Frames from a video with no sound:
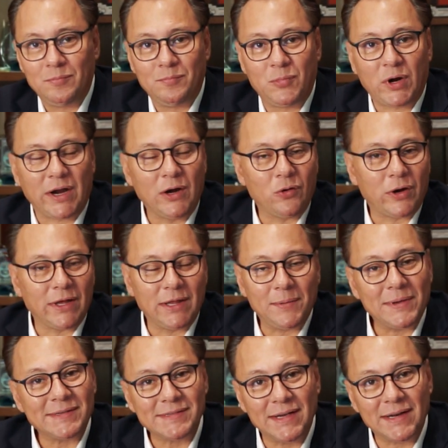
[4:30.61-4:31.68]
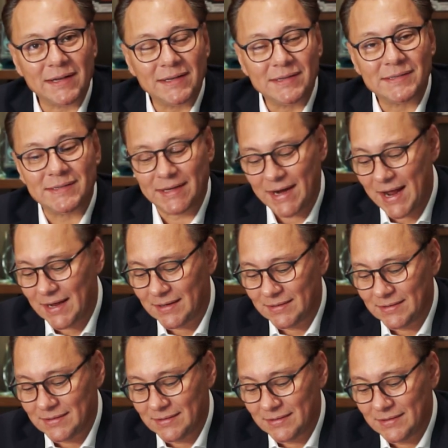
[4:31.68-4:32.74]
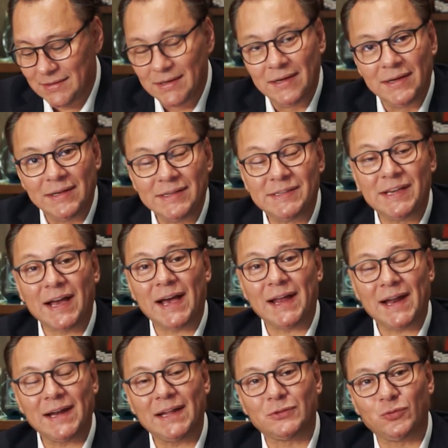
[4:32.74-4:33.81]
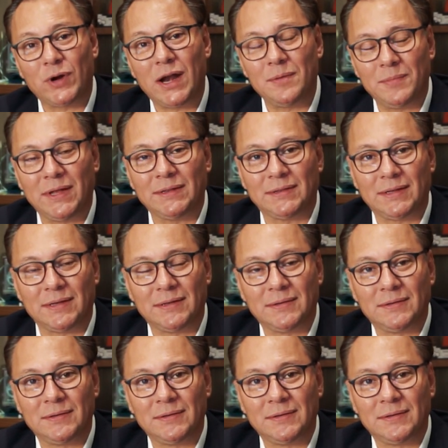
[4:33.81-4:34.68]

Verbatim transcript: porque lo que debe ser, será. Llegará naturalmente.